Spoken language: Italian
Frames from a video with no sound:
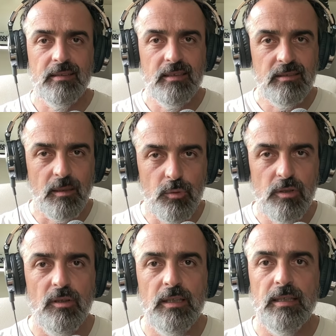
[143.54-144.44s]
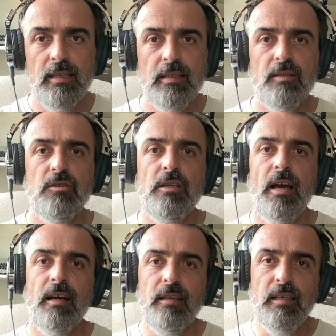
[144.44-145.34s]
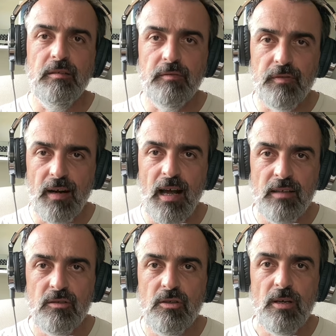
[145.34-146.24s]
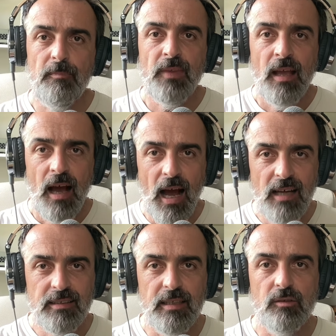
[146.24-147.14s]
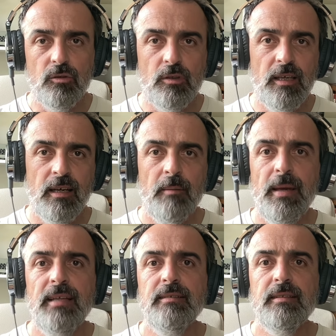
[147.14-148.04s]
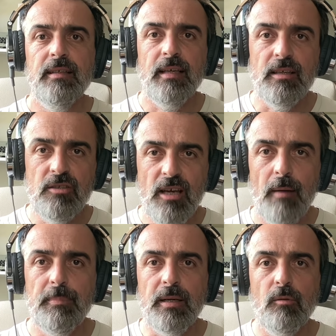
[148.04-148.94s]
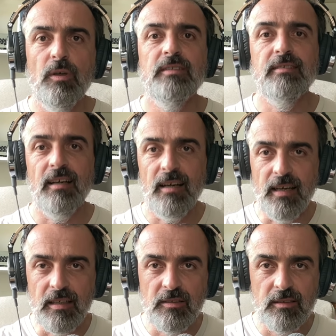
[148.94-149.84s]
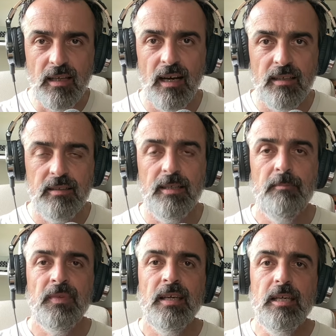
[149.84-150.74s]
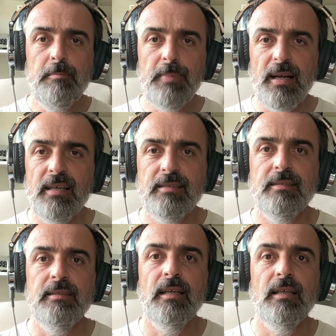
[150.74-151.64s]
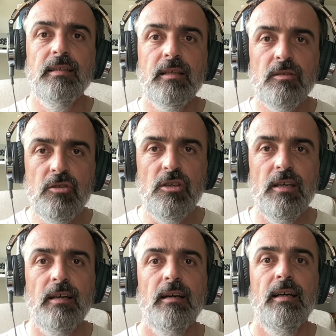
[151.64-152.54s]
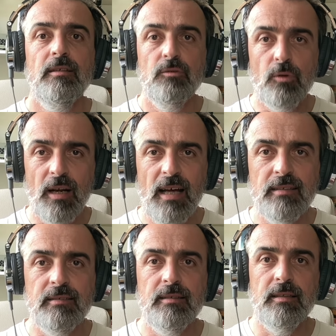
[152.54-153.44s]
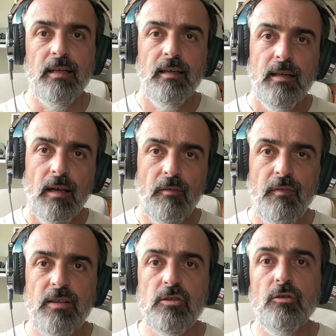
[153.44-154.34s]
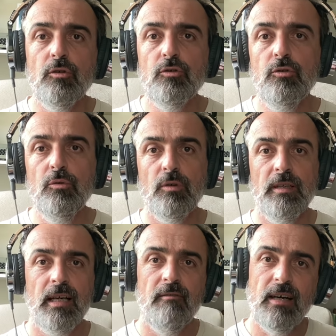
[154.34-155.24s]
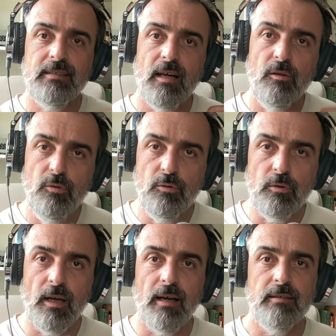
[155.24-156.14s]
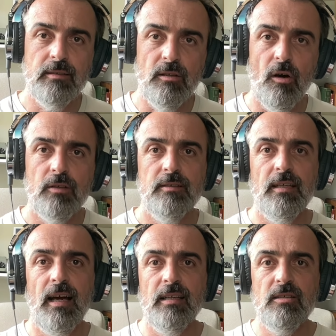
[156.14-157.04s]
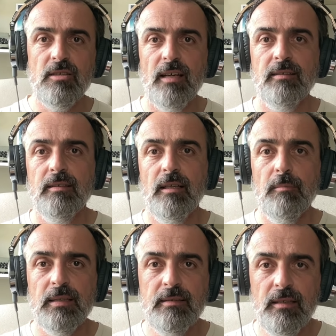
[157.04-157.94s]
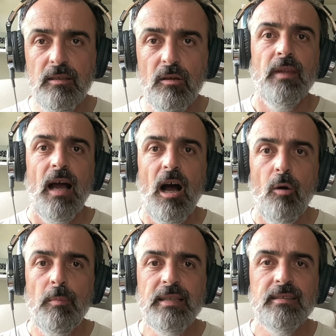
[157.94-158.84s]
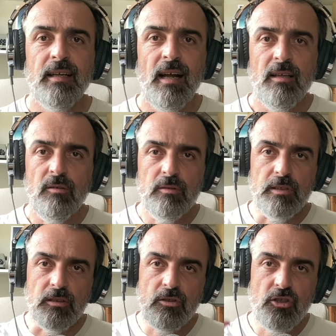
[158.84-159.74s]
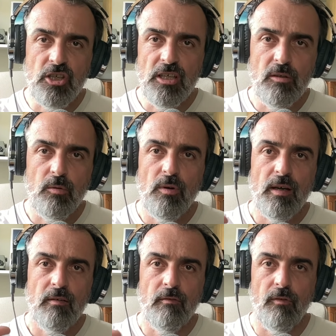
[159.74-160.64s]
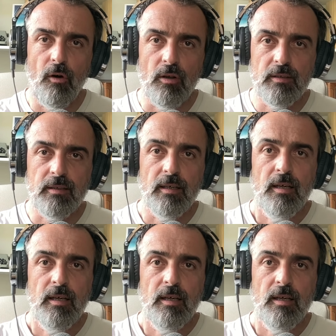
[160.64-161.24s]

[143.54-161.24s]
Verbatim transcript: distribuzione dell'energia in Francia ha detto chiaramente che già per questa estate i prezzi dell'energia durante la fase notturna che va da luna di notte alle 7 del mattino aumenteranno di 5 volte,